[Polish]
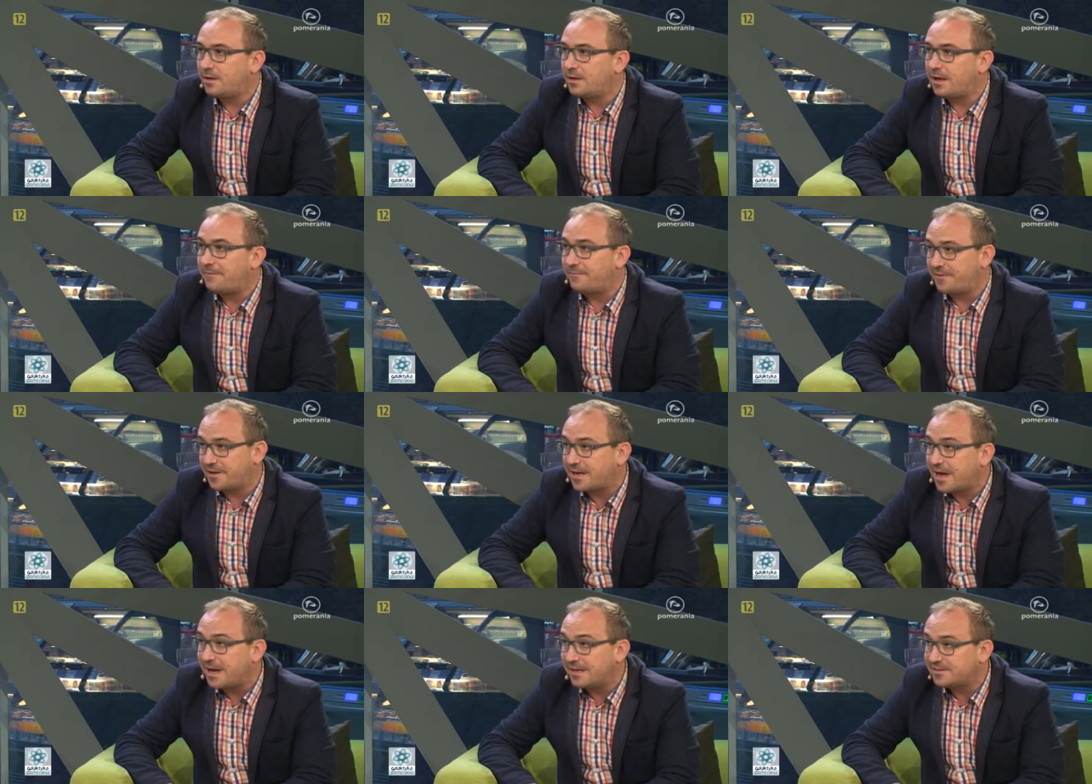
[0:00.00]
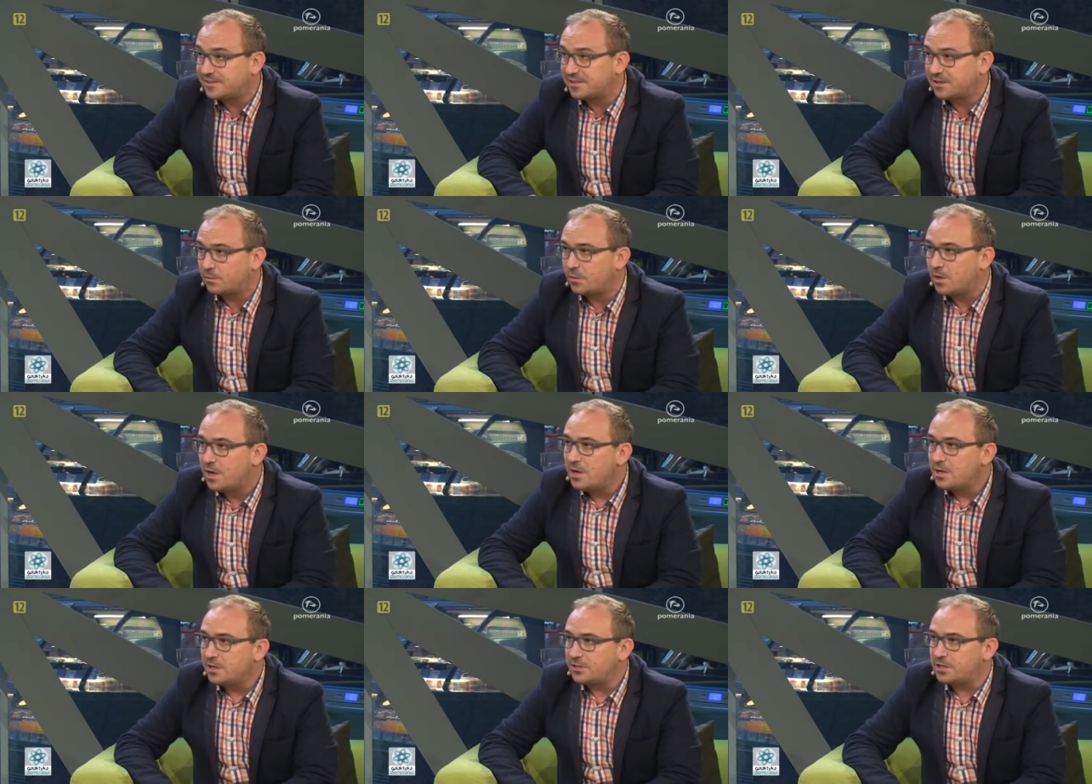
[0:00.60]
afrykańską
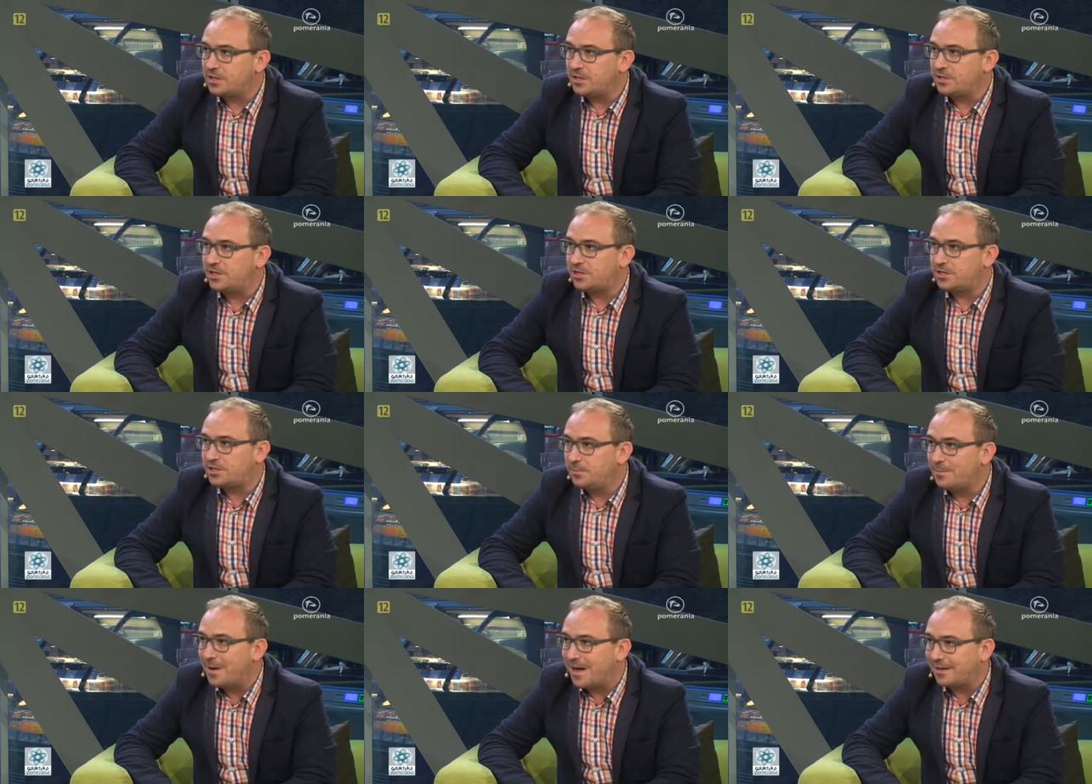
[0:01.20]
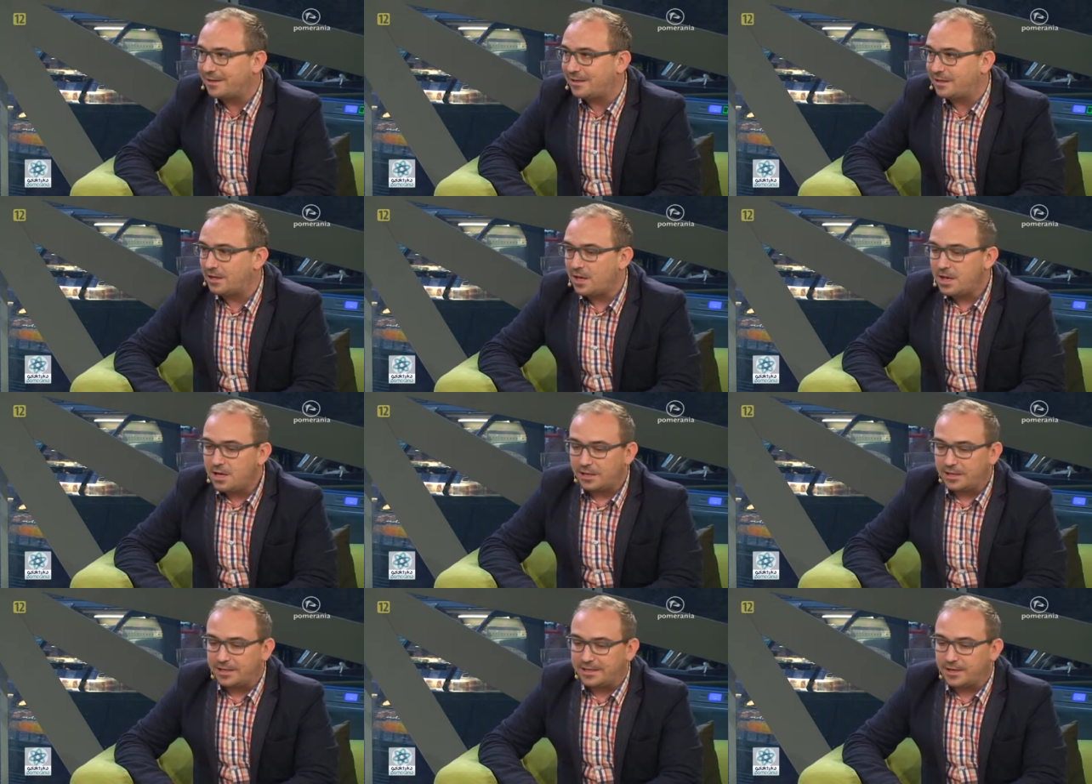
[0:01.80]
czyli dzieci magii.
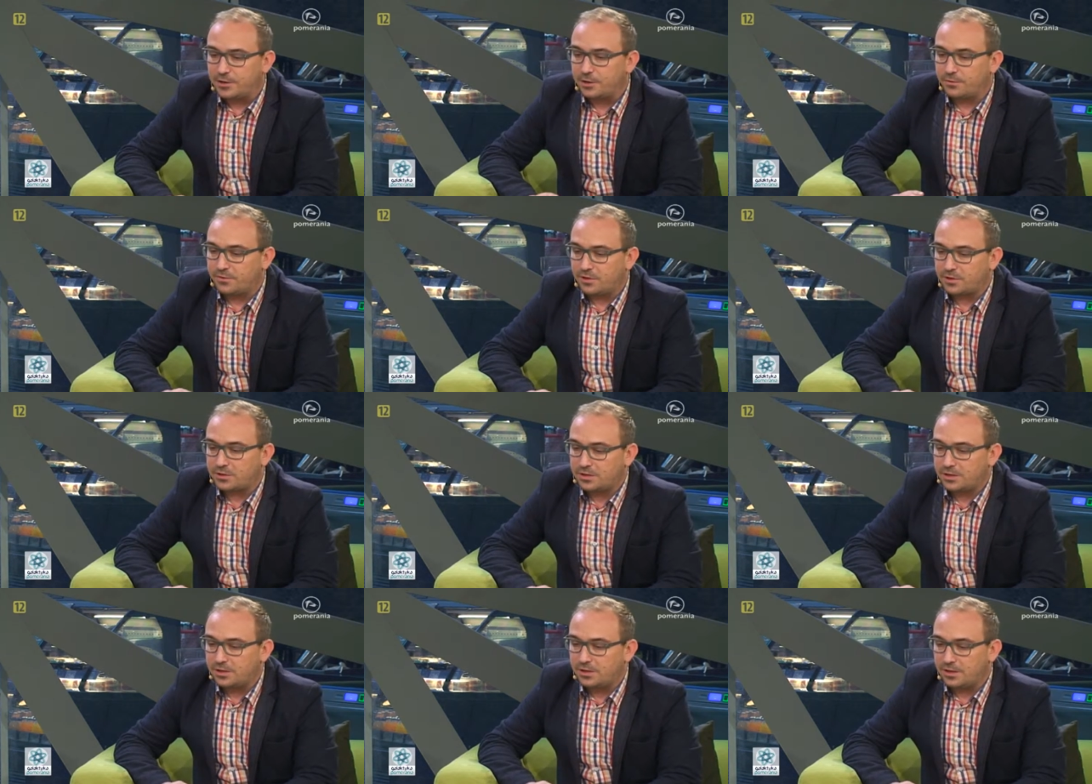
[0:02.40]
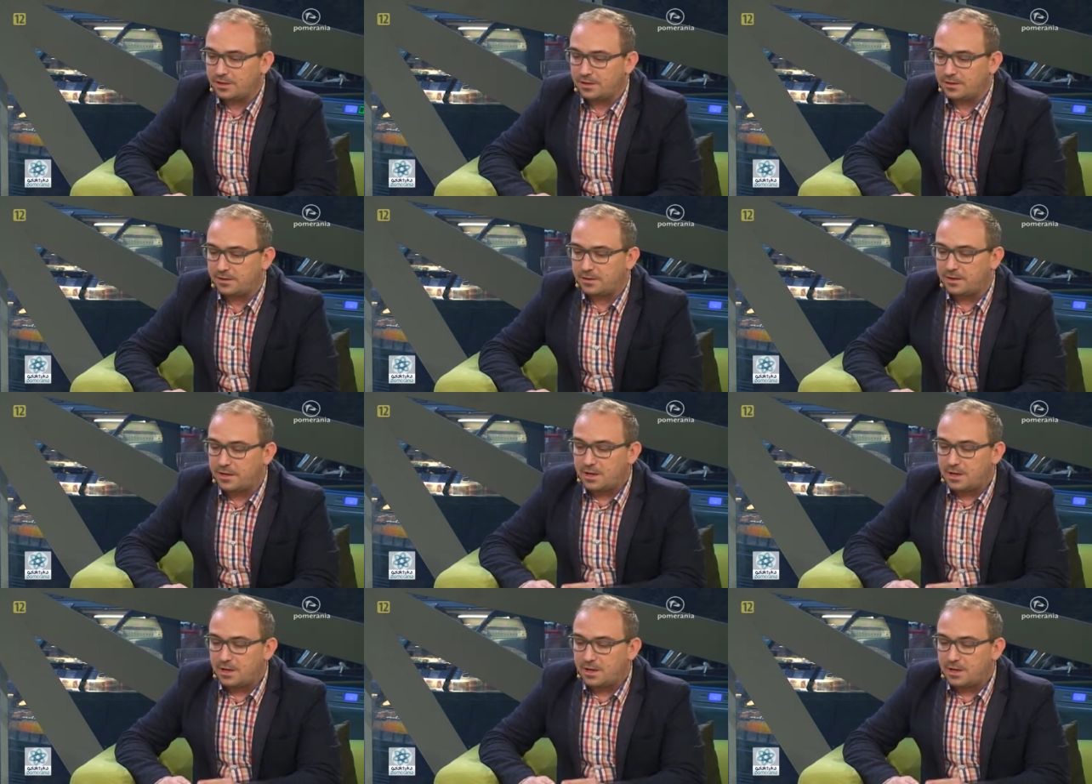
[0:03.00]
I te nowości e,